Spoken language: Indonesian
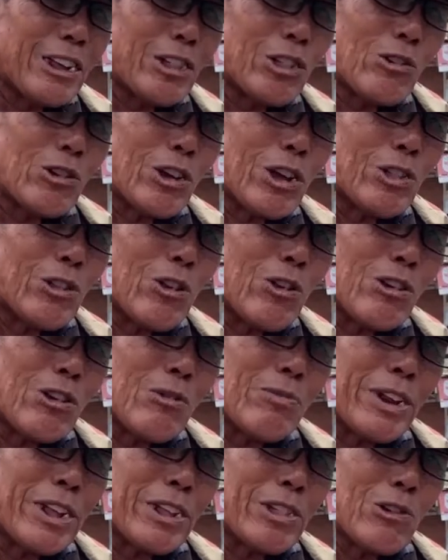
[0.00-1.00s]
hitung-hitung
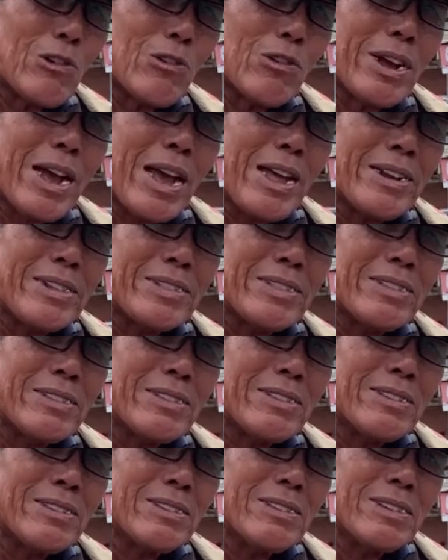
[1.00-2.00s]
diperhitungkan
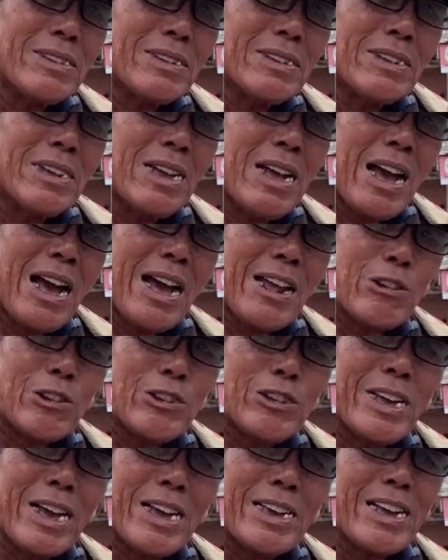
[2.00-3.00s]

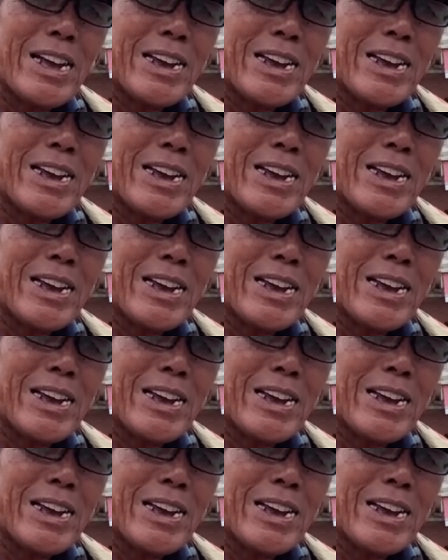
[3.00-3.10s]
harusnya